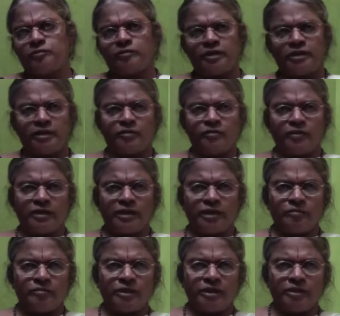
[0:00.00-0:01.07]
ஒரு மணி நேரம் ஒன்னே
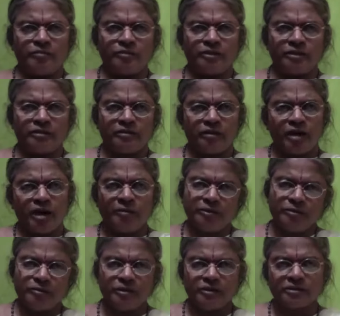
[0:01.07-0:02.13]
கால் மணி நேரம் இப்படி இருக்கோம்
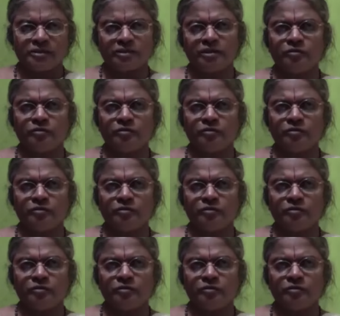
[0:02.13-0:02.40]
அப்படி ஒரு